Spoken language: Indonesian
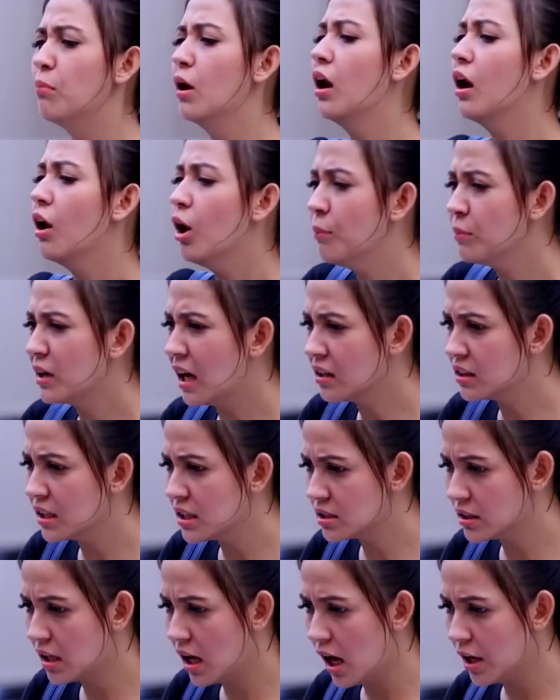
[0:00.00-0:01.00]
Belum, Kang
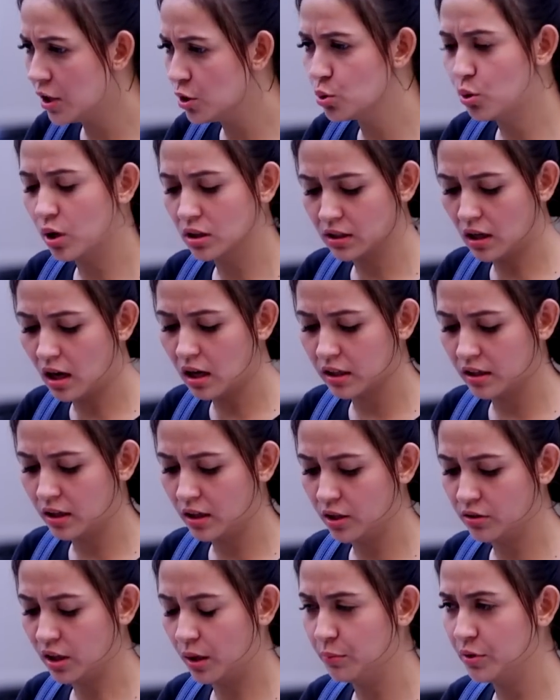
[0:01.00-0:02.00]
Tisna. Ini juga saya
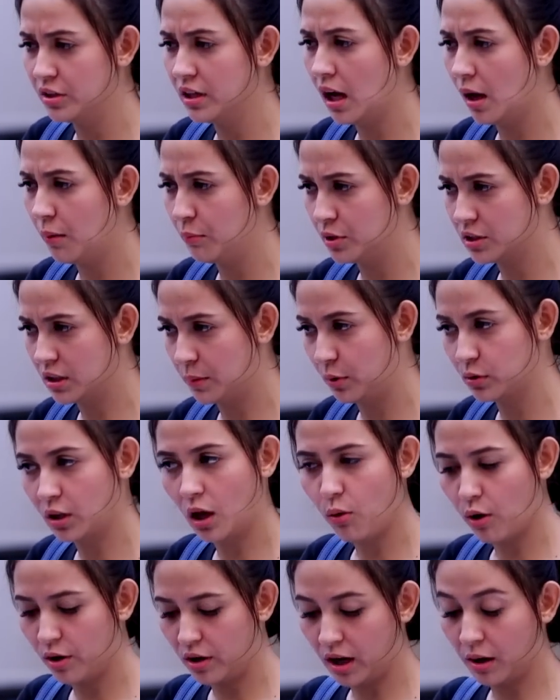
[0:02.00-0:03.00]
lagi nyari siapa
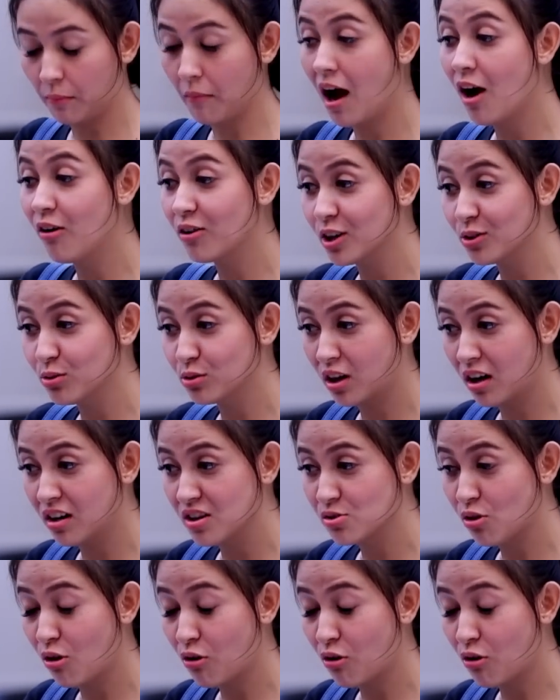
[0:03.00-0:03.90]
tahu ada yang mau gitu tanah di